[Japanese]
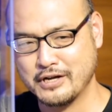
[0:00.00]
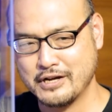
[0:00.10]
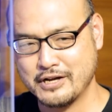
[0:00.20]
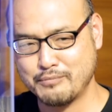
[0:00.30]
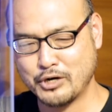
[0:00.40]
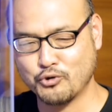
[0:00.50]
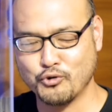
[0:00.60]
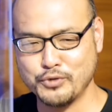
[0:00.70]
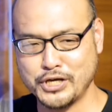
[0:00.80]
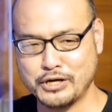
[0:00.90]
まあ
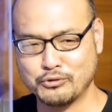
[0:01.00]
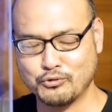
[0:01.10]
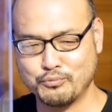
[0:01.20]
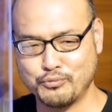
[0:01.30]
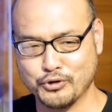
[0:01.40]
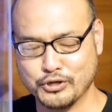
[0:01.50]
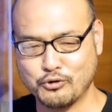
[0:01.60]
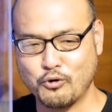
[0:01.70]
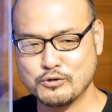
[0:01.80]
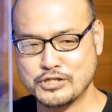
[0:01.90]
ゴミアートっぽい
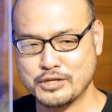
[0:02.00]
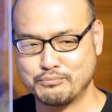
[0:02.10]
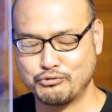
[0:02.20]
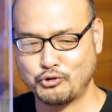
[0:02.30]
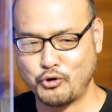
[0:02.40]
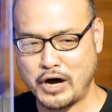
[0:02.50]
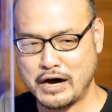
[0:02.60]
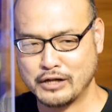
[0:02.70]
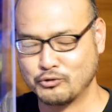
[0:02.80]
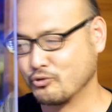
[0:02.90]

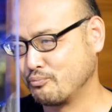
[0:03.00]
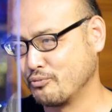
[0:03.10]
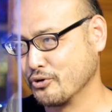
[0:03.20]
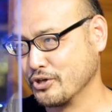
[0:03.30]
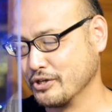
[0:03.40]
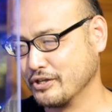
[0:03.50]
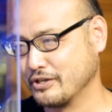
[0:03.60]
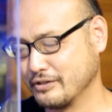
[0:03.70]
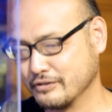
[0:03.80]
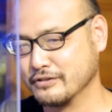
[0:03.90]
コンセプトアートっぽい。
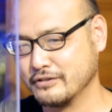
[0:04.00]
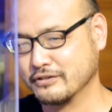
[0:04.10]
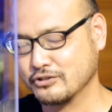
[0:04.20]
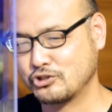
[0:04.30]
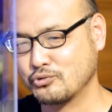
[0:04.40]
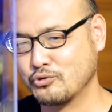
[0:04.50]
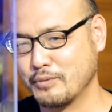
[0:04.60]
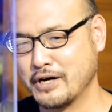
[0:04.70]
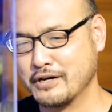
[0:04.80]
うん、ちょっとまあ